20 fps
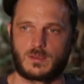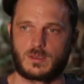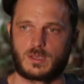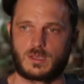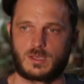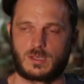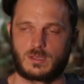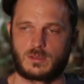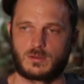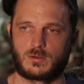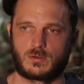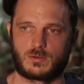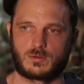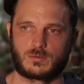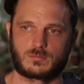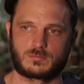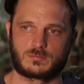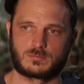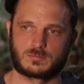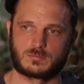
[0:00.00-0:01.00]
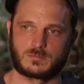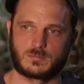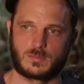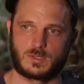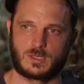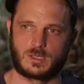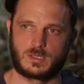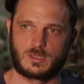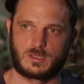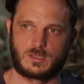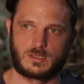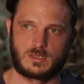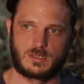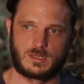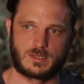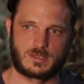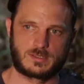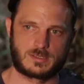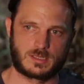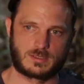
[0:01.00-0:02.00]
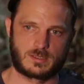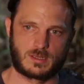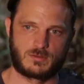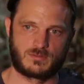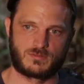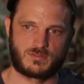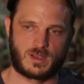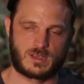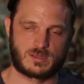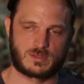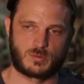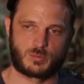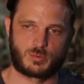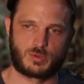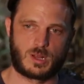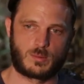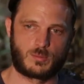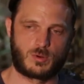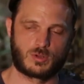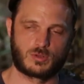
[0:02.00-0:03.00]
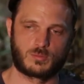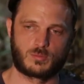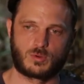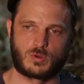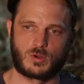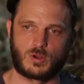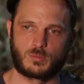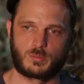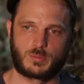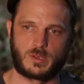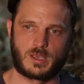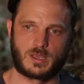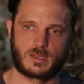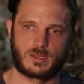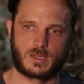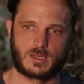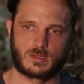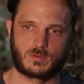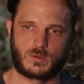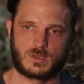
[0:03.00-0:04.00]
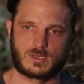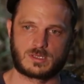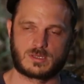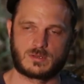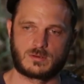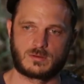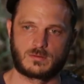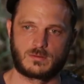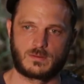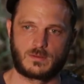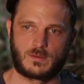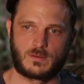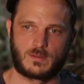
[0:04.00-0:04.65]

Et euh, c'était une phase depuis la mort de mon grand-père il y a trois ans.